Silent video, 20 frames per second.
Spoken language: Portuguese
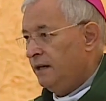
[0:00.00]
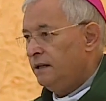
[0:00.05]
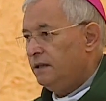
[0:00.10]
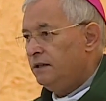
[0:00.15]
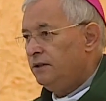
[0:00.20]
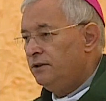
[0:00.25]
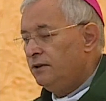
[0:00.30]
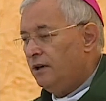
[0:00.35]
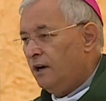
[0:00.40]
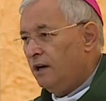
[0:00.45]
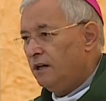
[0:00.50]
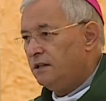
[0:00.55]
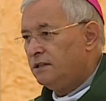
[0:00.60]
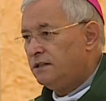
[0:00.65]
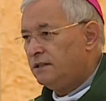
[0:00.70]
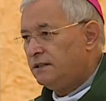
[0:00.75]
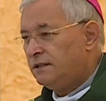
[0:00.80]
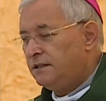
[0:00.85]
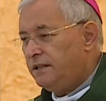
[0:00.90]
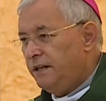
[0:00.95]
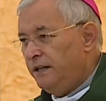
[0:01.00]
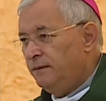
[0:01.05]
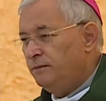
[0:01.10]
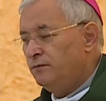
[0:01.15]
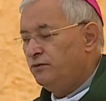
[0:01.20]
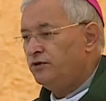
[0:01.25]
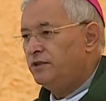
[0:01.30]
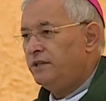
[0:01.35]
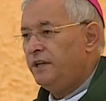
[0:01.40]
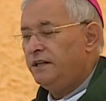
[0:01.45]
nós
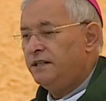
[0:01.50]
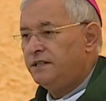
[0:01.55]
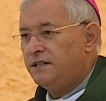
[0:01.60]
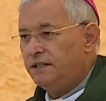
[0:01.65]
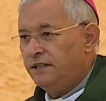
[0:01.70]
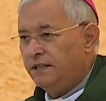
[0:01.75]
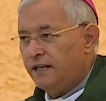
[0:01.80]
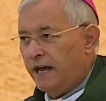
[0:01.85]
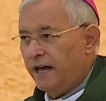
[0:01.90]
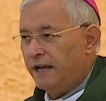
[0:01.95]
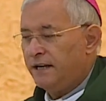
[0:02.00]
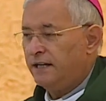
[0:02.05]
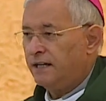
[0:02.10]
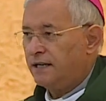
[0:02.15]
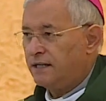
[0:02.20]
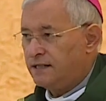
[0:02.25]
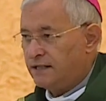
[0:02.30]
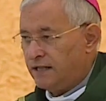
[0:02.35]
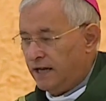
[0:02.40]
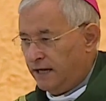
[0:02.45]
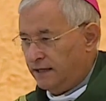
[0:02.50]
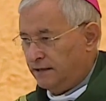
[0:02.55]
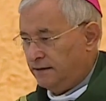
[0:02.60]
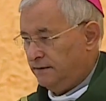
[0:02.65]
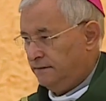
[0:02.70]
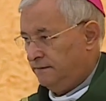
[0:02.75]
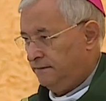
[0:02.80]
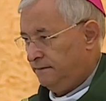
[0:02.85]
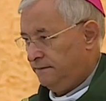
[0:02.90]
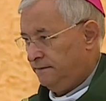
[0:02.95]
temos de ensinar a rezar.
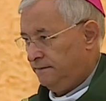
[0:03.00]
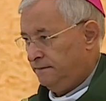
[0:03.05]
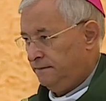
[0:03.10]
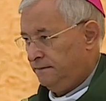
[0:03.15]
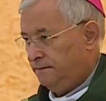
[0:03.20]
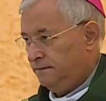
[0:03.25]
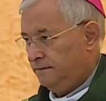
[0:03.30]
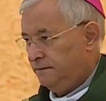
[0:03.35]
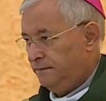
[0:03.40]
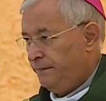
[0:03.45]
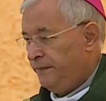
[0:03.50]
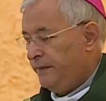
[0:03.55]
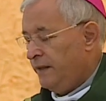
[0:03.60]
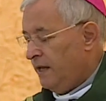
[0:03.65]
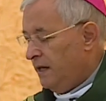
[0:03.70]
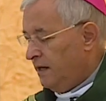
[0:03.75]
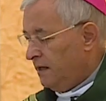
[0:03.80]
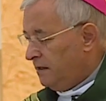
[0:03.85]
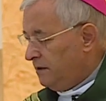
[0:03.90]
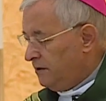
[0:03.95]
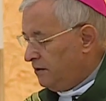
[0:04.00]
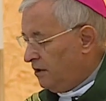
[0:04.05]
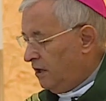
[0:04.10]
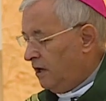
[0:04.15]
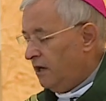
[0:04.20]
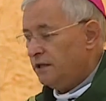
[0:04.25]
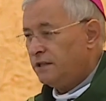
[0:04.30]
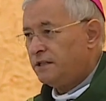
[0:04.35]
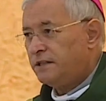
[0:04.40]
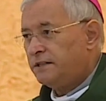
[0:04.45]

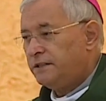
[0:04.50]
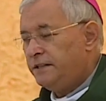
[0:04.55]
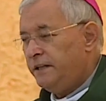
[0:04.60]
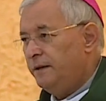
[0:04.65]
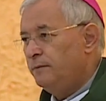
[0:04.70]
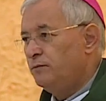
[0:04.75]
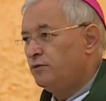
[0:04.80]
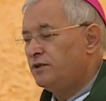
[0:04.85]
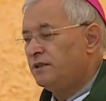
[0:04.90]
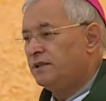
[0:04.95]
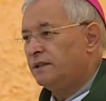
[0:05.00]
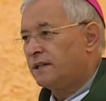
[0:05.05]
Nós temos de